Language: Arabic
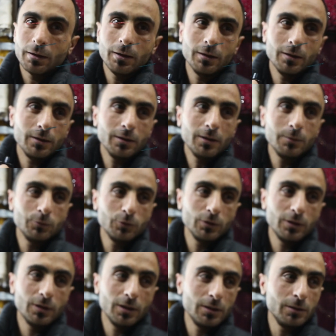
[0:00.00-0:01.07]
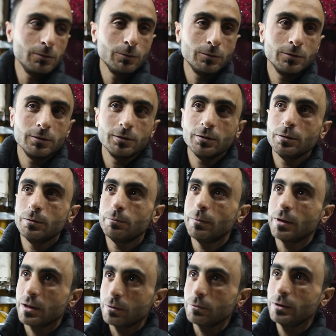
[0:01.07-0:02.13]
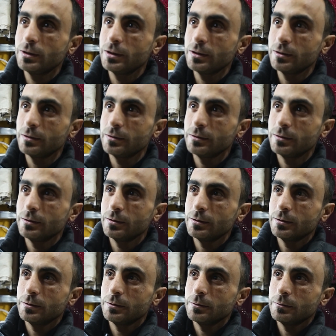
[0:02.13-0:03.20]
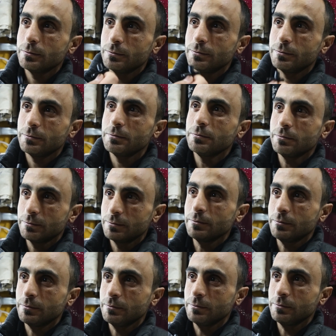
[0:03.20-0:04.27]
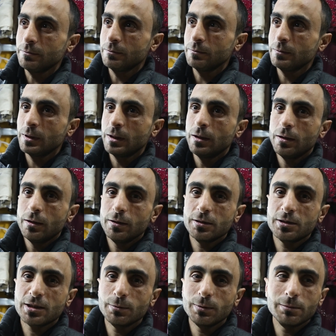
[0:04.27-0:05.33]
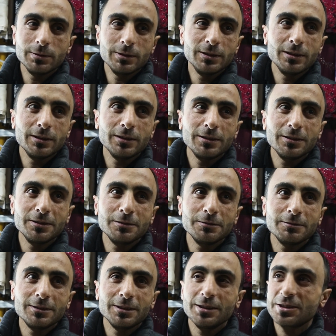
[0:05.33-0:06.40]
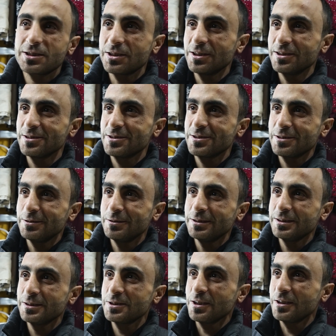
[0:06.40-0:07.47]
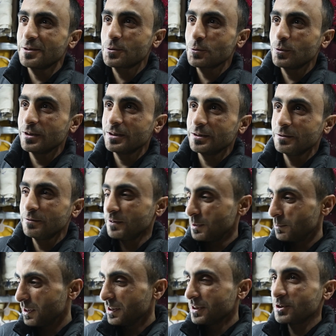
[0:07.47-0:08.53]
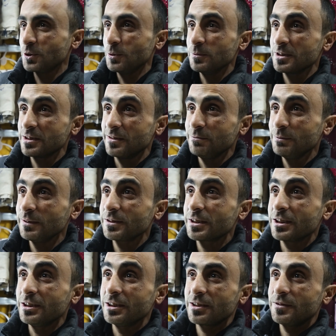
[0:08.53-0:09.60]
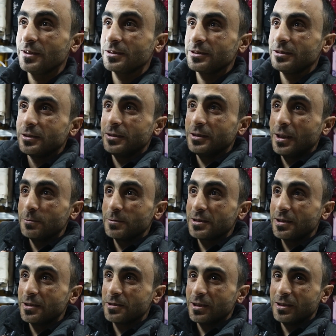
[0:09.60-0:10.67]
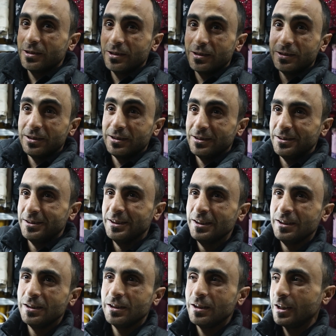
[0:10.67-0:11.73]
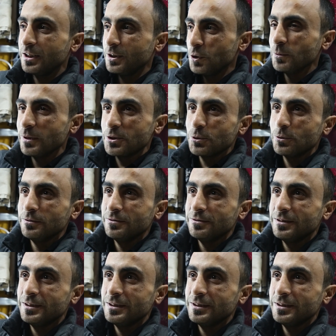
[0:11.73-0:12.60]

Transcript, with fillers: هلا الحمد لله مرة واحدة مرة واحدة شو كان السبب؟ السبب اني الاستاذ سأل سؤال فما حدا جاوب من الصف ما فكر انا رفعت ايدي نعم استاذ انا انا انا قال لي قوم لشوف